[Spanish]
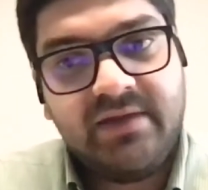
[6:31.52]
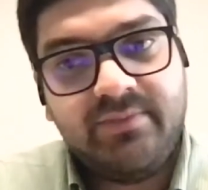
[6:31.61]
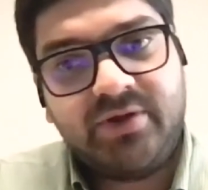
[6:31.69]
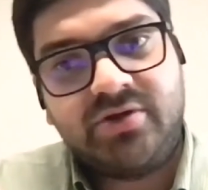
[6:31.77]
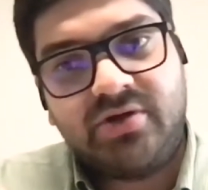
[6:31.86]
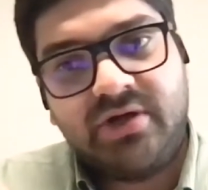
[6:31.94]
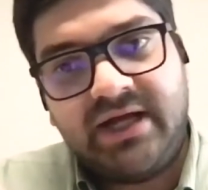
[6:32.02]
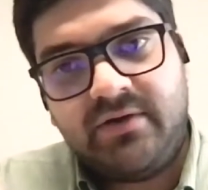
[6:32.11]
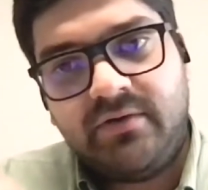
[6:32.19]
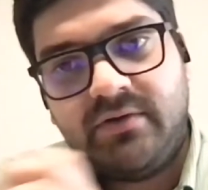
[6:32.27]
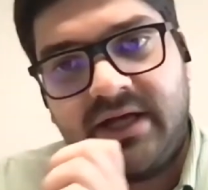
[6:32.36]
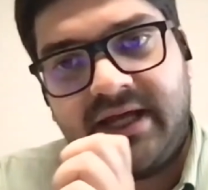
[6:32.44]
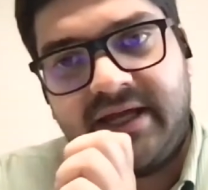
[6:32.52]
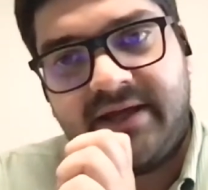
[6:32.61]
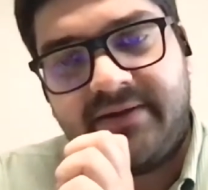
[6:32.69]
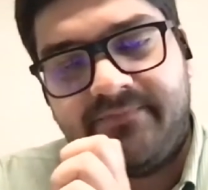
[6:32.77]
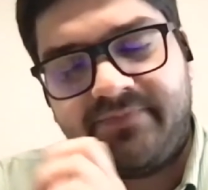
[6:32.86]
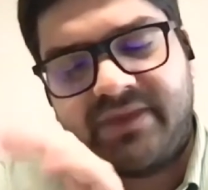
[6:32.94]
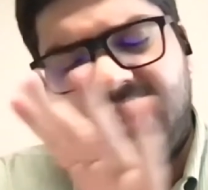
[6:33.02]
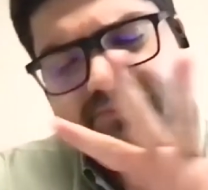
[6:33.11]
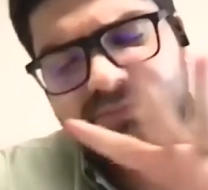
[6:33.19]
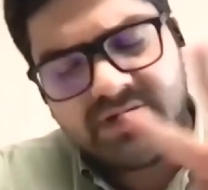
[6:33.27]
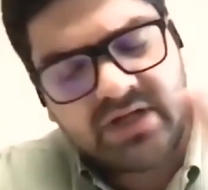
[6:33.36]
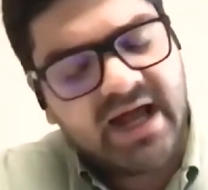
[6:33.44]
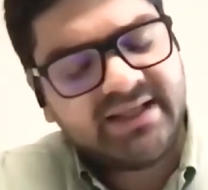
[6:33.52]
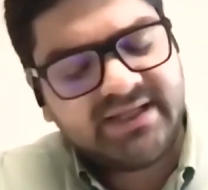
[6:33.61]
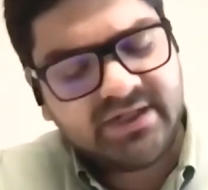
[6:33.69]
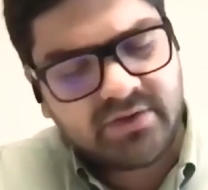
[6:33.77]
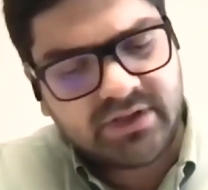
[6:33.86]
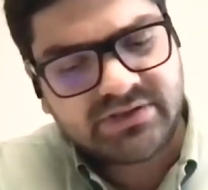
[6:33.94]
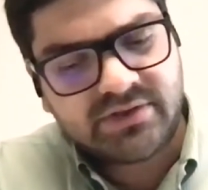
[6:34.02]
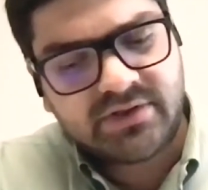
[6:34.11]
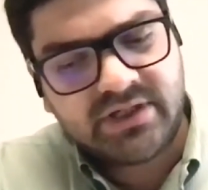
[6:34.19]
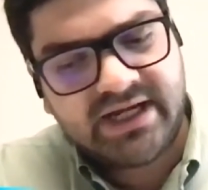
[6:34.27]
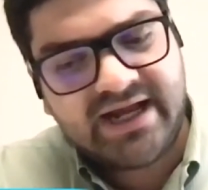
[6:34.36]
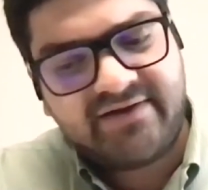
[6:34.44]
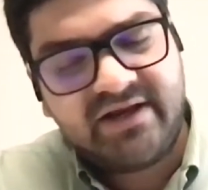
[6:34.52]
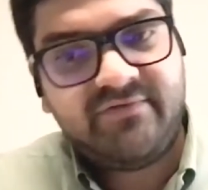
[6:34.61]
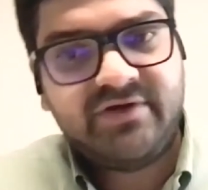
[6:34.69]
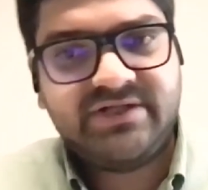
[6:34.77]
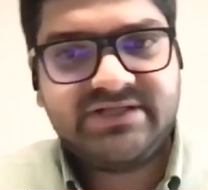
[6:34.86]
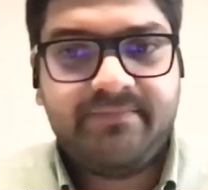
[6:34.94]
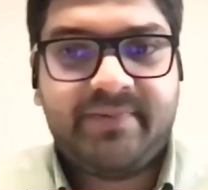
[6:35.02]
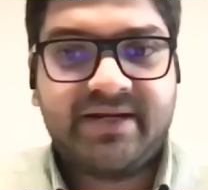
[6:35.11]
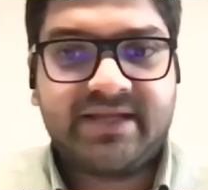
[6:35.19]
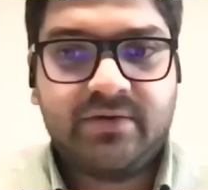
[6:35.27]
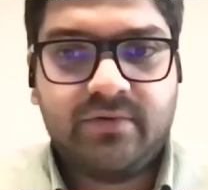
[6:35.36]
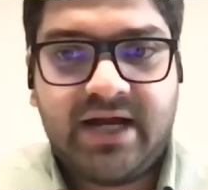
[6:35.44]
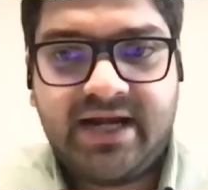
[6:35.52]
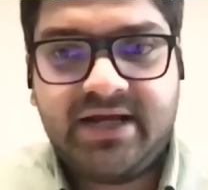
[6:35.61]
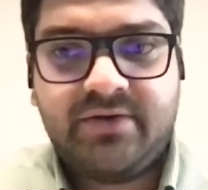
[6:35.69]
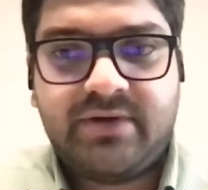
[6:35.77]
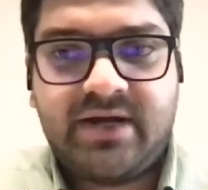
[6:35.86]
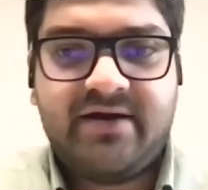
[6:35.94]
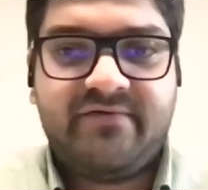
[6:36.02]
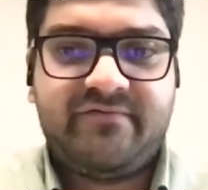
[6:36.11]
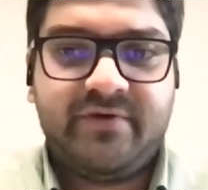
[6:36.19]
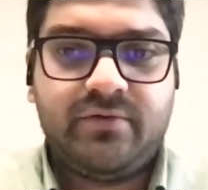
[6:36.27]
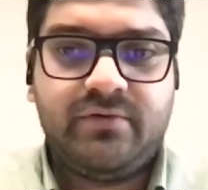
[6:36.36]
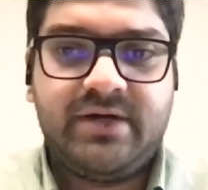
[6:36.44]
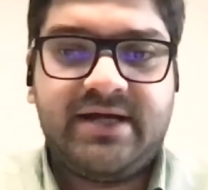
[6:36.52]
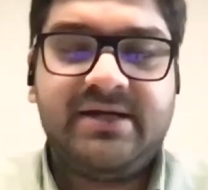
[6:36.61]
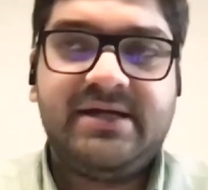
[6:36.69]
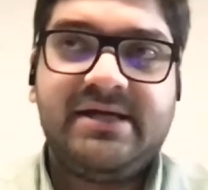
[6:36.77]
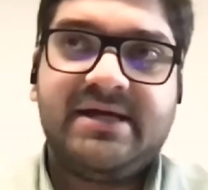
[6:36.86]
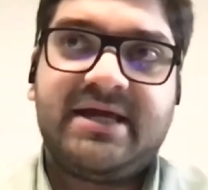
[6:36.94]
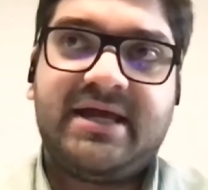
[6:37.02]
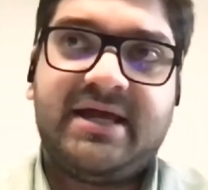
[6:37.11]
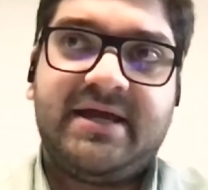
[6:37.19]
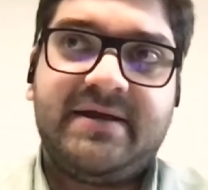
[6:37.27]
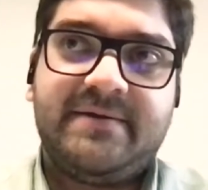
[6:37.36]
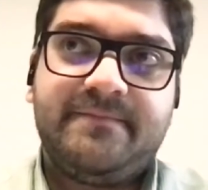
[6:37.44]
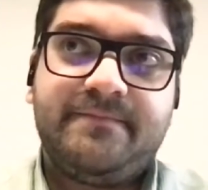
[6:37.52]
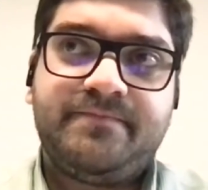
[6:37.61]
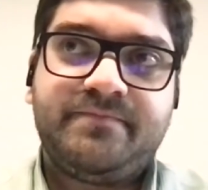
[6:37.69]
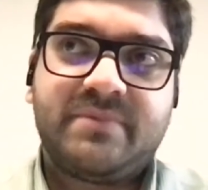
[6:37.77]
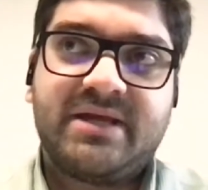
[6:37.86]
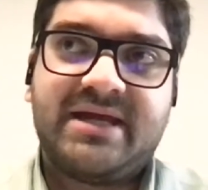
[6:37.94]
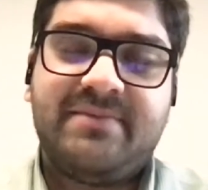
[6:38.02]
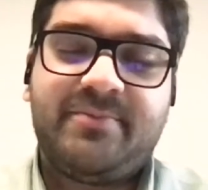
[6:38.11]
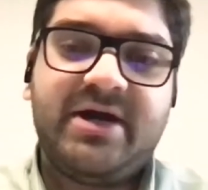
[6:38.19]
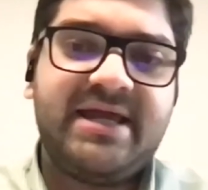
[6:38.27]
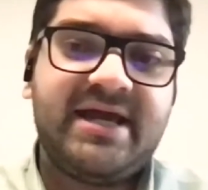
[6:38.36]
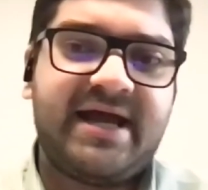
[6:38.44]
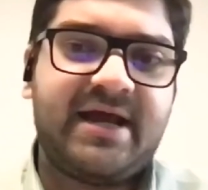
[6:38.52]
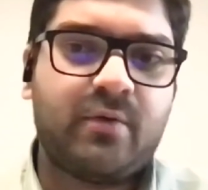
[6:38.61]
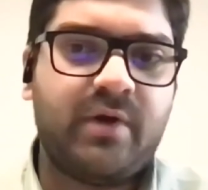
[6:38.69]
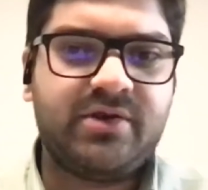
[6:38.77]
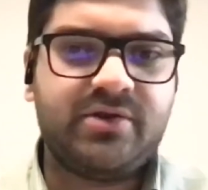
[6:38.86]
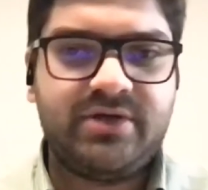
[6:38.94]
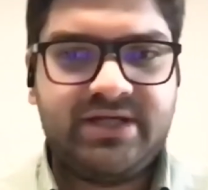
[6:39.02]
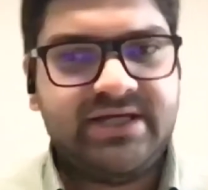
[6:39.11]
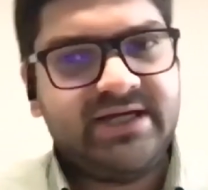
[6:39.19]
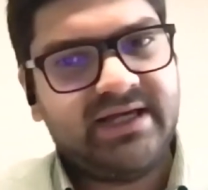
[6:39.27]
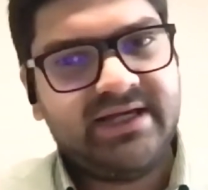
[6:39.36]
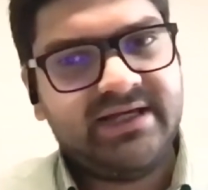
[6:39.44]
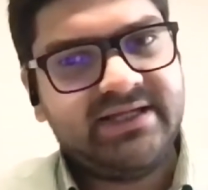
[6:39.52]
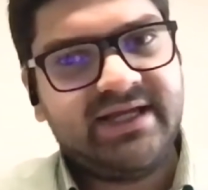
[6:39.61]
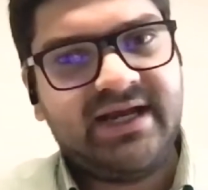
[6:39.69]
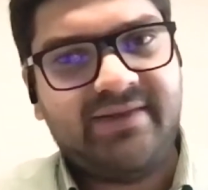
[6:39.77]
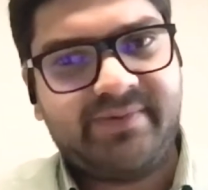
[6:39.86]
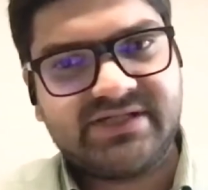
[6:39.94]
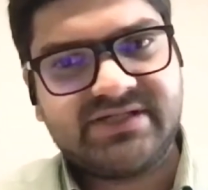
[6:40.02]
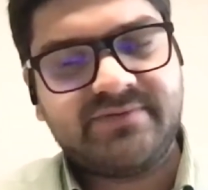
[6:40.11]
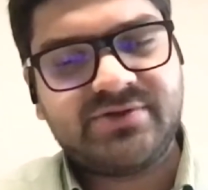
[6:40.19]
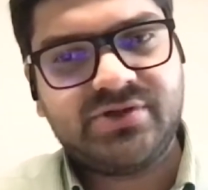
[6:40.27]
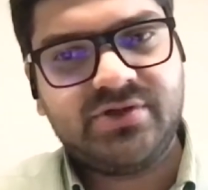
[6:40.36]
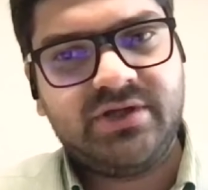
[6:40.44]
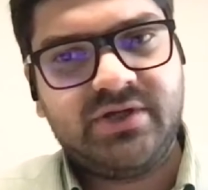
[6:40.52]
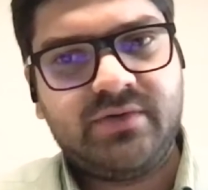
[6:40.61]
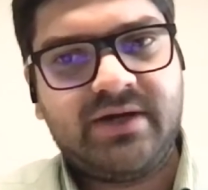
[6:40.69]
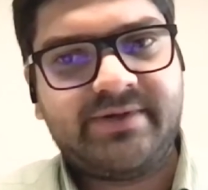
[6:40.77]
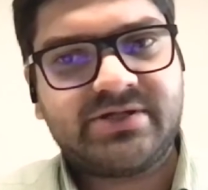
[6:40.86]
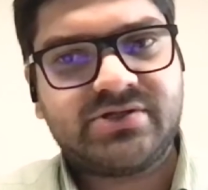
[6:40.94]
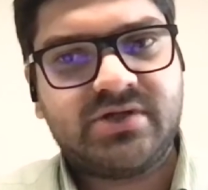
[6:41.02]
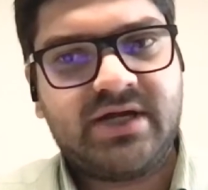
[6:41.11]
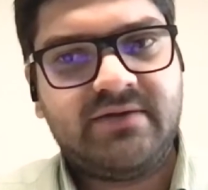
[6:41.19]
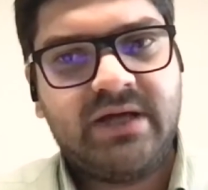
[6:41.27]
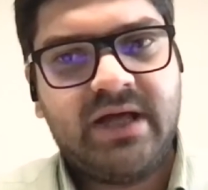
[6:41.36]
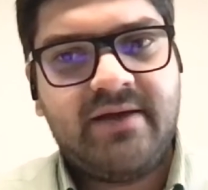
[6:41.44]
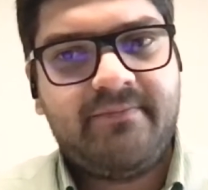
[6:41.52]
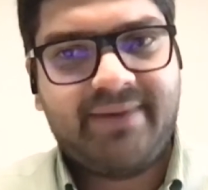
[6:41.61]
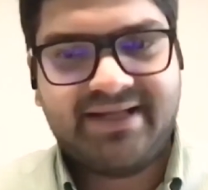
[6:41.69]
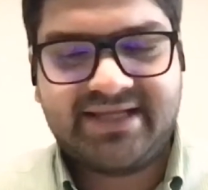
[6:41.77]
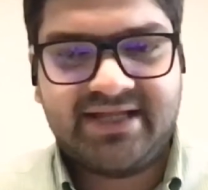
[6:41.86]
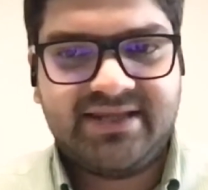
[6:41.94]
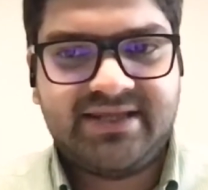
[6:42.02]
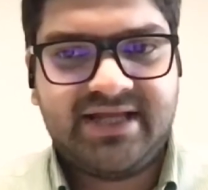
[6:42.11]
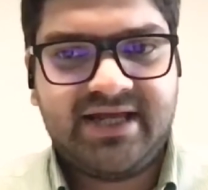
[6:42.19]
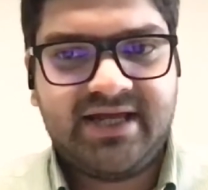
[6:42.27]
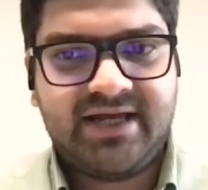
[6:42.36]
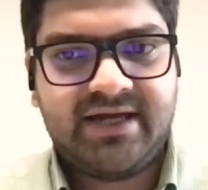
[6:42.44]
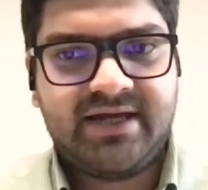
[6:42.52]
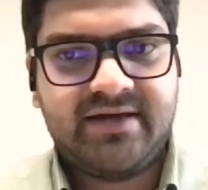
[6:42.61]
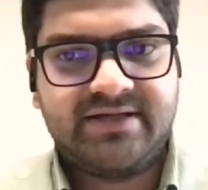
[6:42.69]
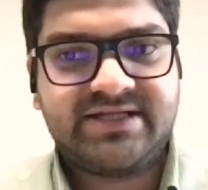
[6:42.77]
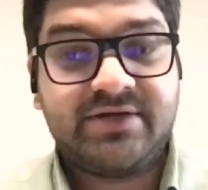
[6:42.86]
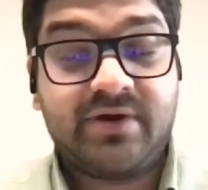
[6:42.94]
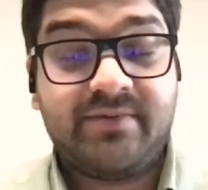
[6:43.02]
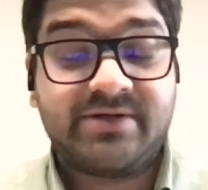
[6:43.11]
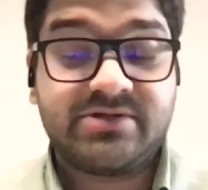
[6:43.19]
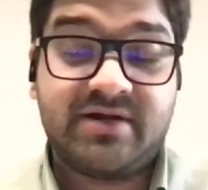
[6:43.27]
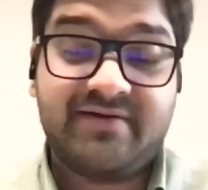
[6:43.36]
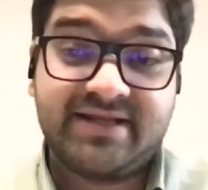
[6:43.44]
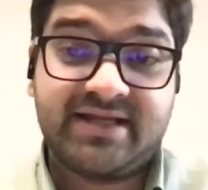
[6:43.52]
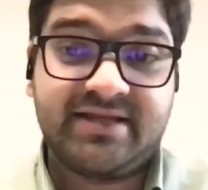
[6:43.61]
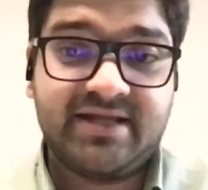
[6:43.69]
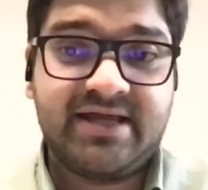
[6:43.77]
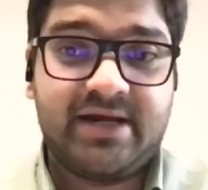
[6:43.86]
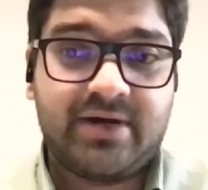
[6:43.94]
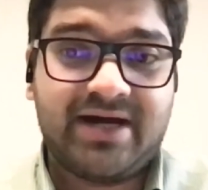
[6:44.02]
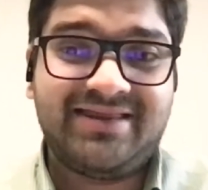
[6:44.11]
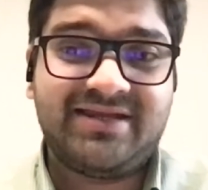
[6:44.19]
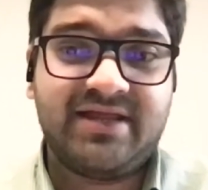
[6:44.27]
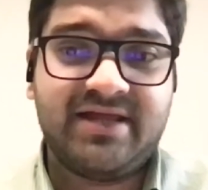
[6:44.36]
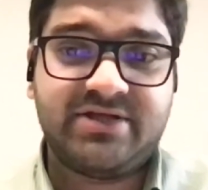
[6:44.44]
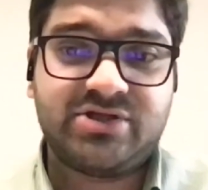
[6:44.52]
Y por otro lado, eh, ah, antes con eso, Gabriel Boric en particular es una figura que mm, que puede llegar a acuerdo y, tiene la percepción de una persona bastante, ser una persona bastante dialogante.